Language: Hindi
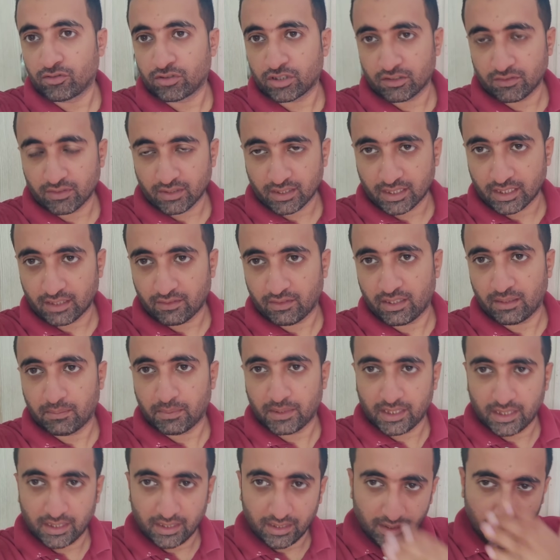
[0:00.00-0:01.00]
जूसेस वगैरह
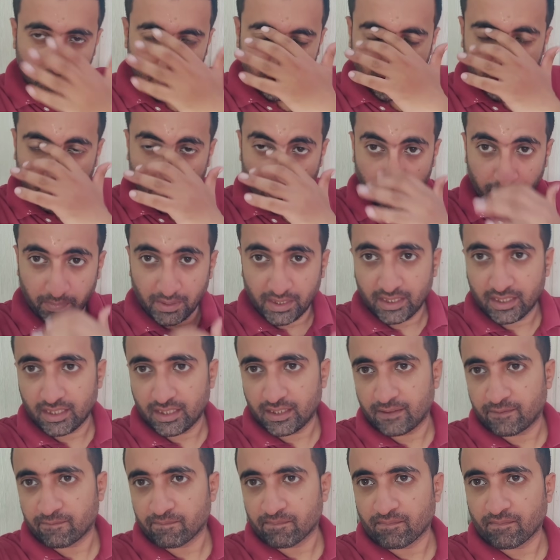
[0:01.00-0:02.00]
अवेलेबल है वो पी
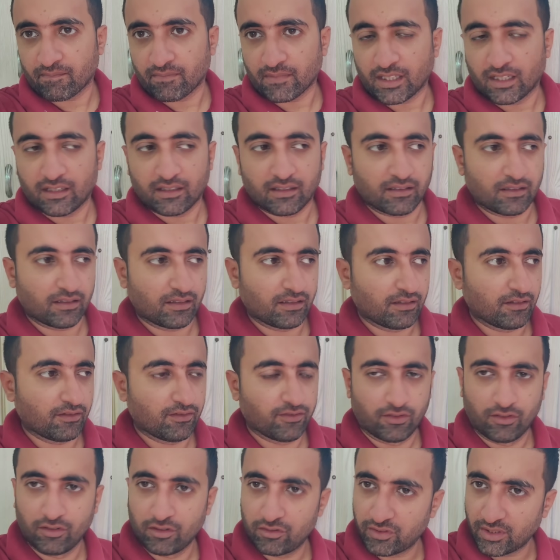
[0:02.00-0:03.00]
रही हैं
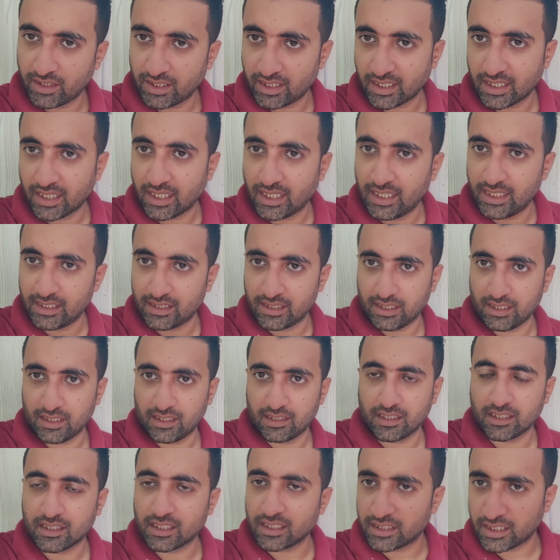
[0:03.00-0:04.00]
फ्रूट्स वगैरह खा
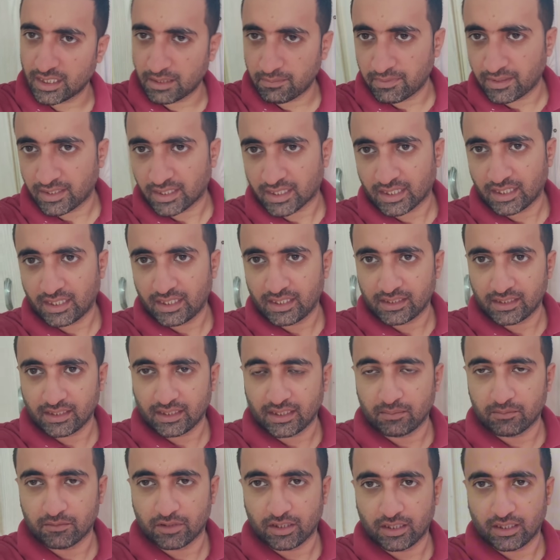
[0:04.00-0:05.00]
लेती हैं जैसे सेब वगैरह खा
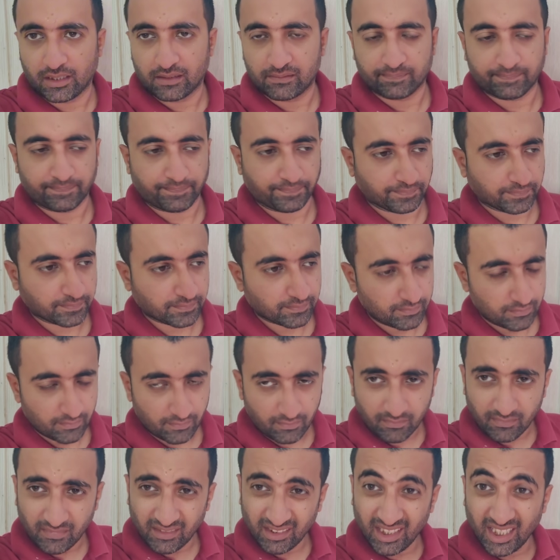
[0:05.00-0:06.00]
लेती हैं अलहमदिल्ला
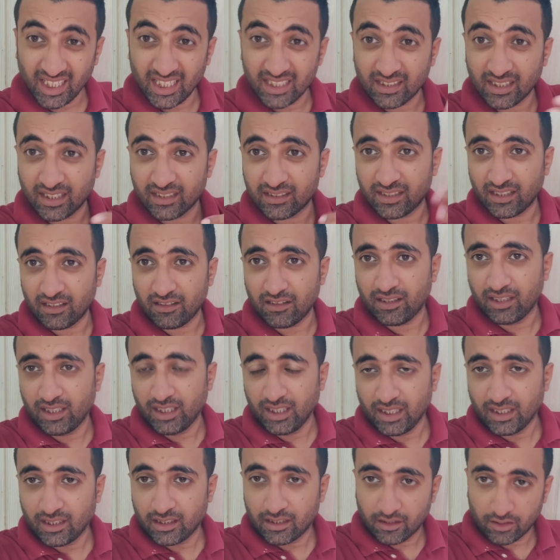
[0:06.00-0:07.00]
आहिस्ता आहिस्ता
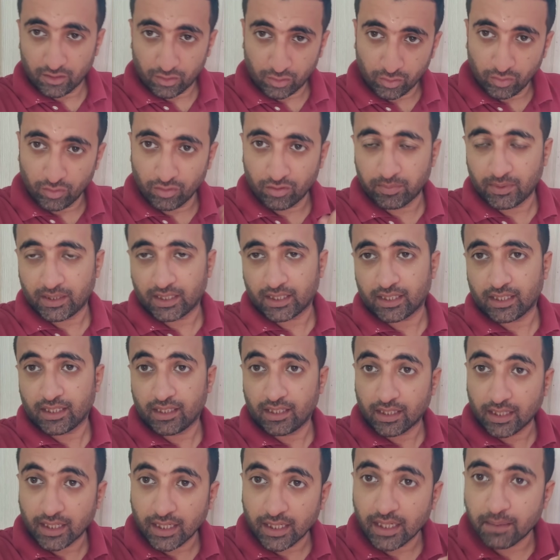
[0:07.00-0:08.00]
जोर मैंने
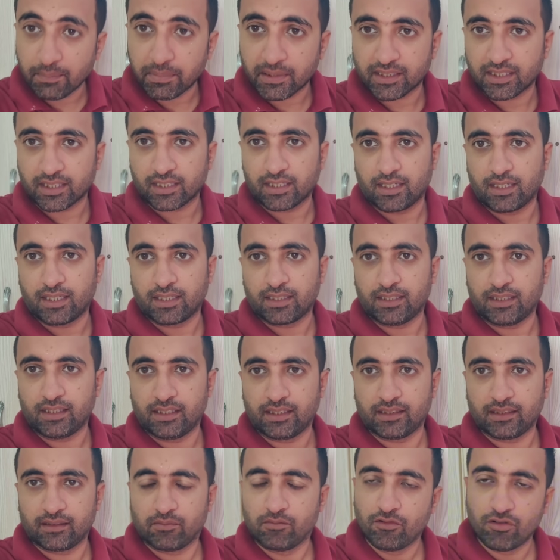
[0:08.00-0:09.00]
कहा लगाना पड़ता है खाने के
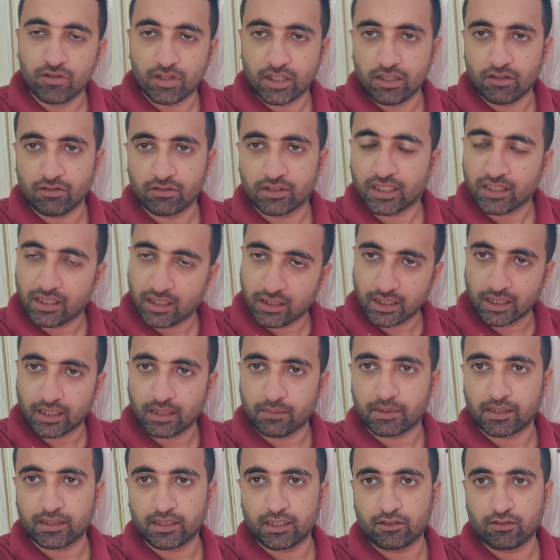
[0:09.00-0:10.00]
लिए मूड नहीं होता है
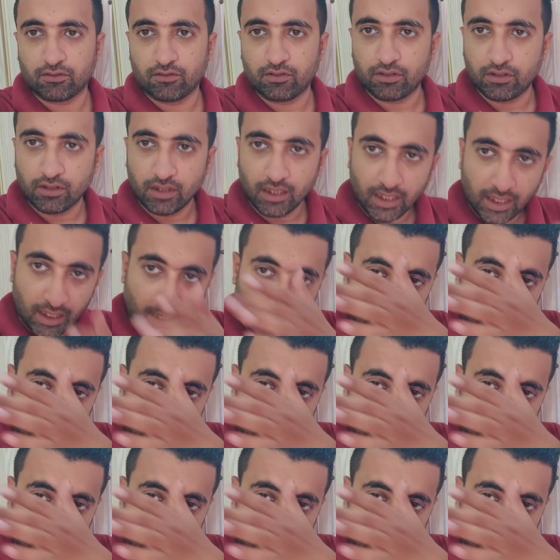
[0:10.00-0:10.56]
लगाना पड़ता है तो वो